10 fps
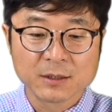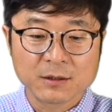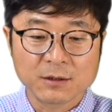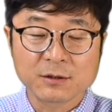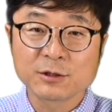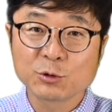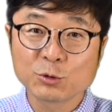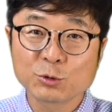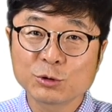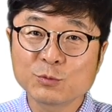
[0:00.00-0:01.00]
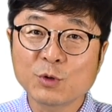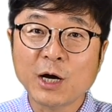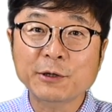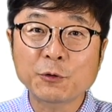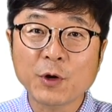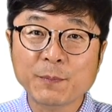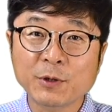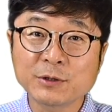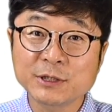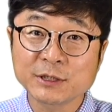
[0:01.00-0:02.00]
어, 그리고 또는 뭐학교에
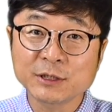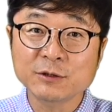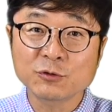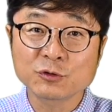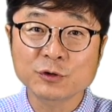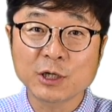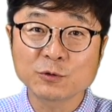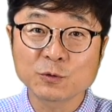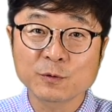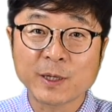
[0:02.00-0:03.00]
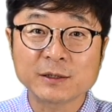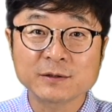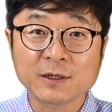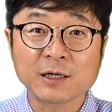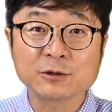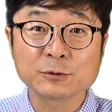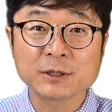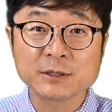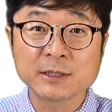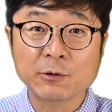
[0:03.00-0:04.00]
편지 또 추가적으로 받아서 가지고
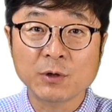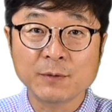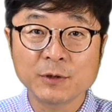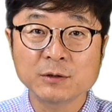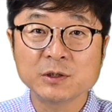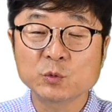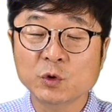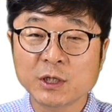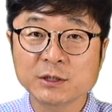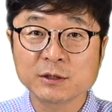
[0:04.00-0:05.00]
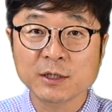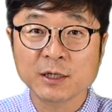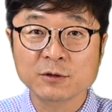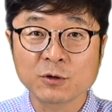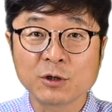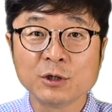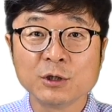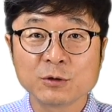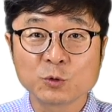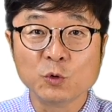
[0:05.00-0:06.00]
계신다고 하면 입국하실 때 더
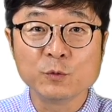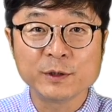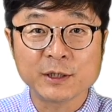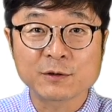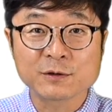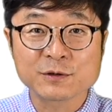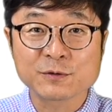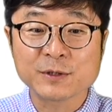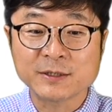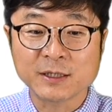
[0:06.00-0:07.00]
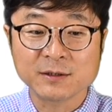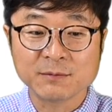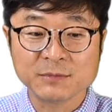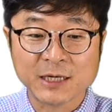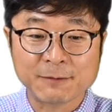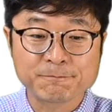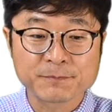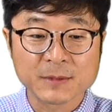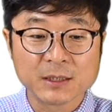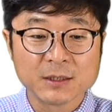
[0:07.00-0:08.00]
도움이 될 것으로 예상이 됩니다.
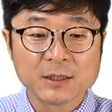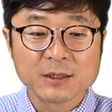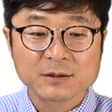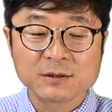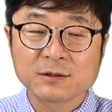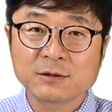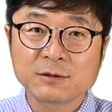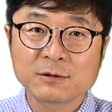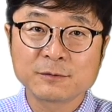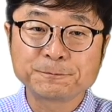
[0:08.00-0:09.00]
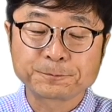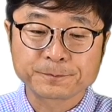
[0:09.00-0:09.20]
어,